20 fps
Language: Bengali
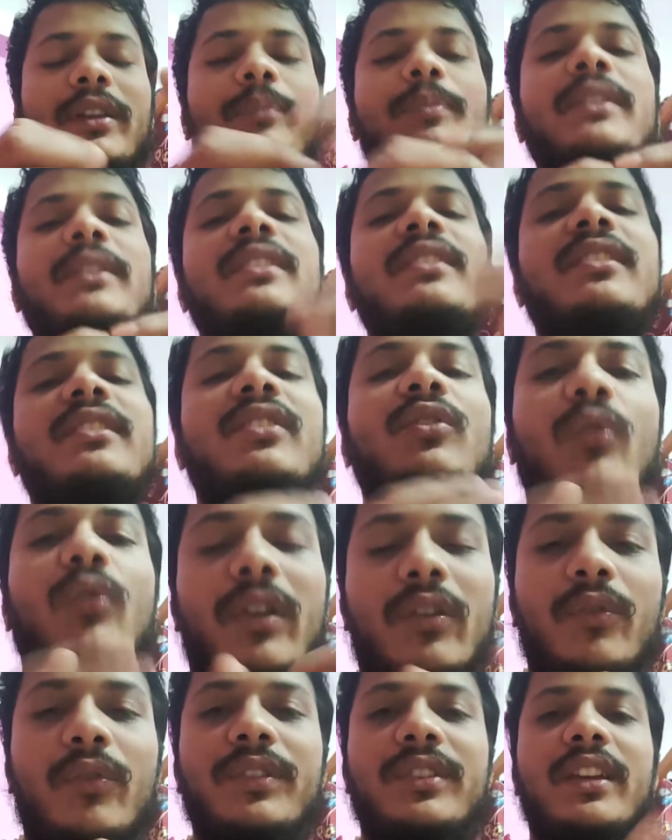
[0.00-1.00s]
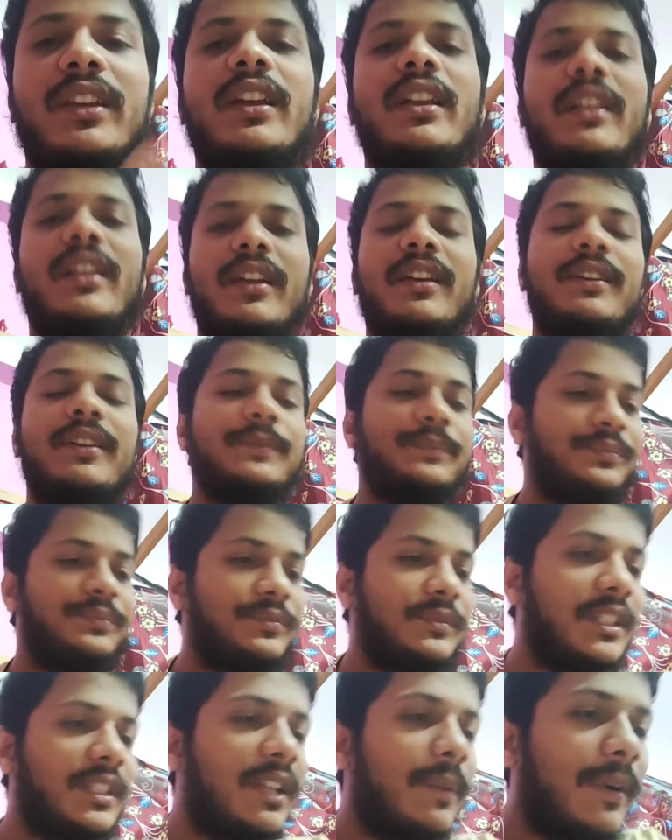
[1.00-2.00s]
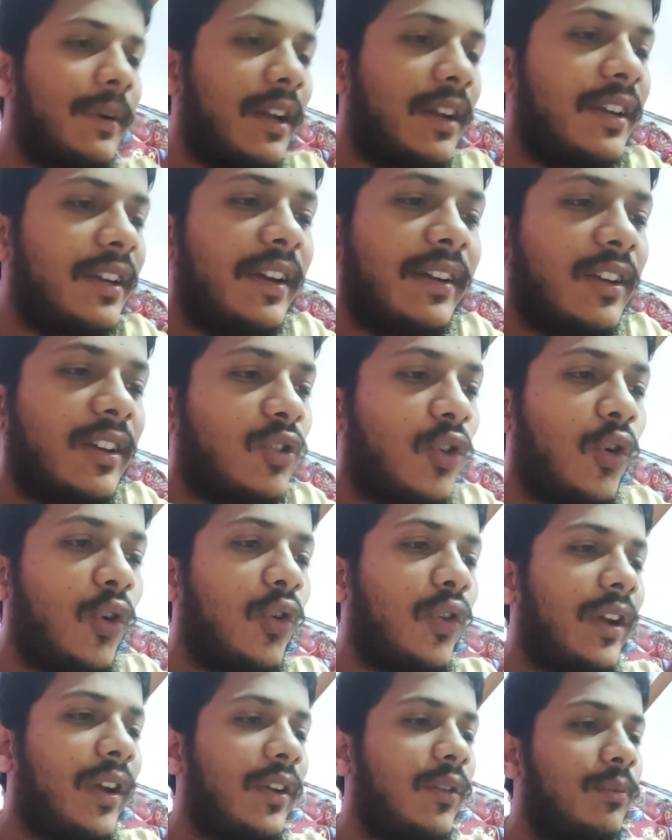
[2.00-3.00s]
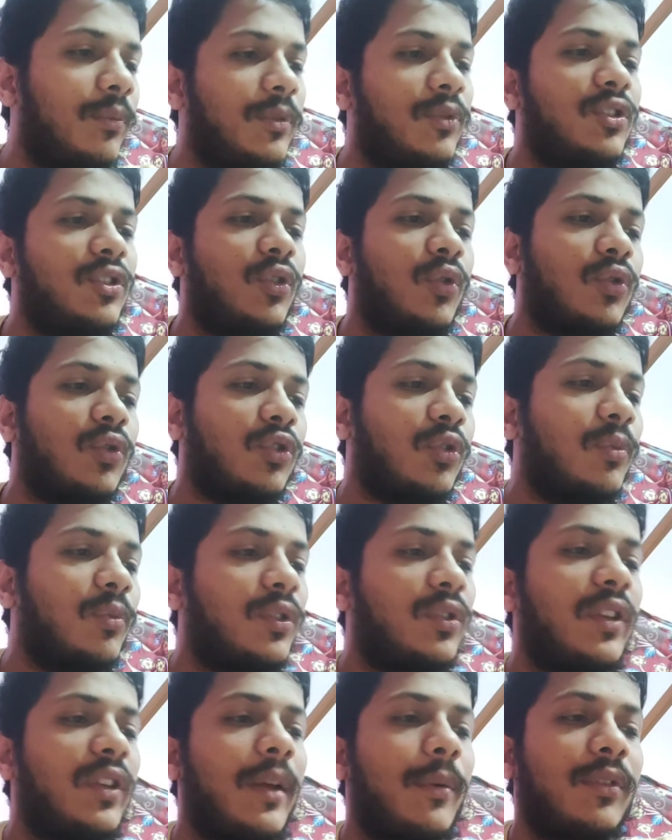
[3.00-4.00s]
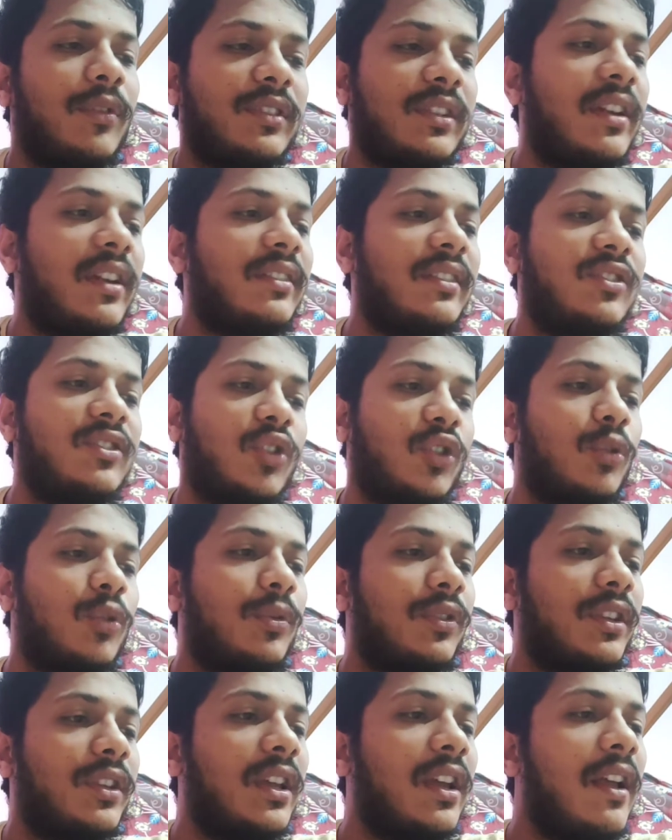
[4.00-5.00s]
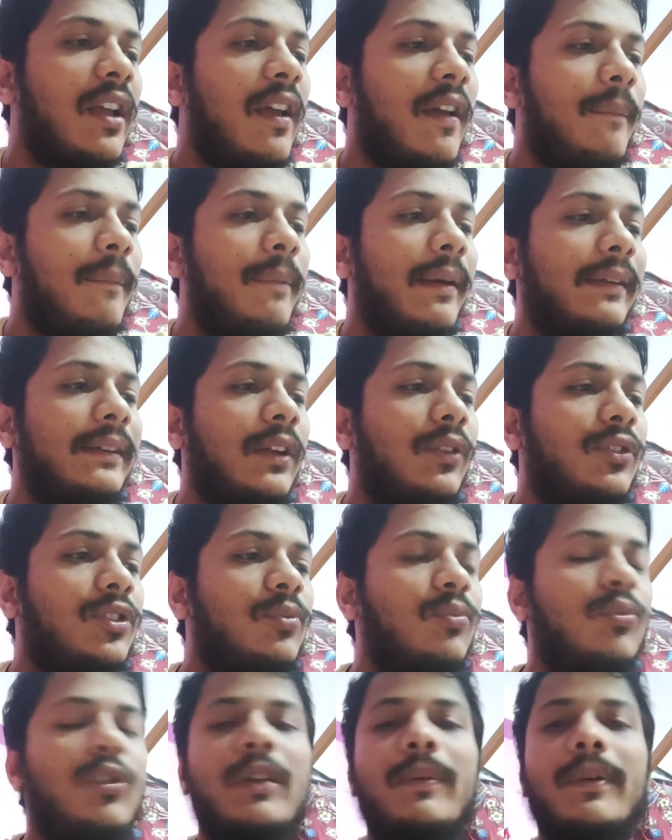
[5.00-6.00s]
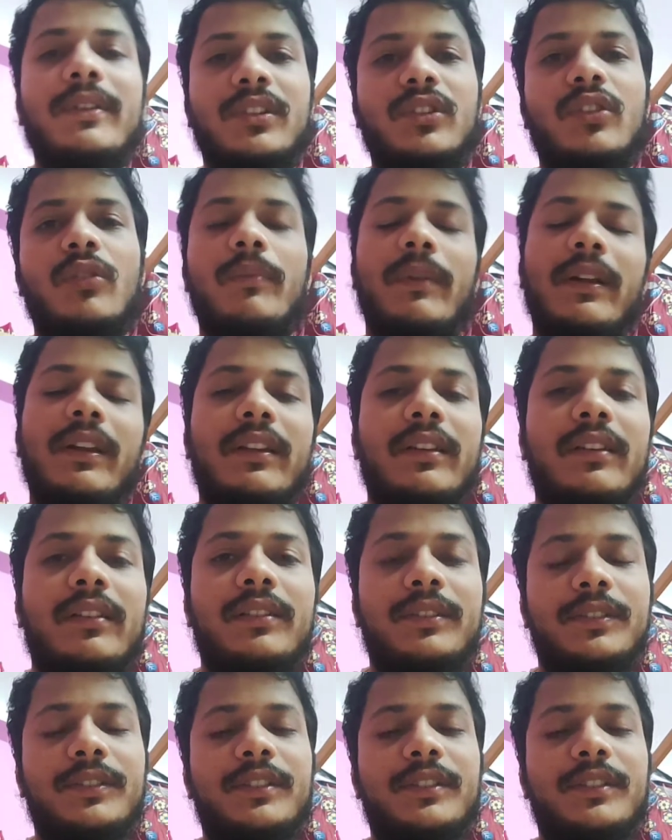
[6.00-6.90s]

মানে প্রেজেন্টেশন করানো হয়েছে হ্যাঁ সিনেমাটা ডিরেক্টর শঙ্কর রায় মিউজিক অশোক ভদ্র এবং সিনেমাশিস চক্রবর্তী ব্যানার হচ্ছে বুড়িমা চিত্রম ব্যানারে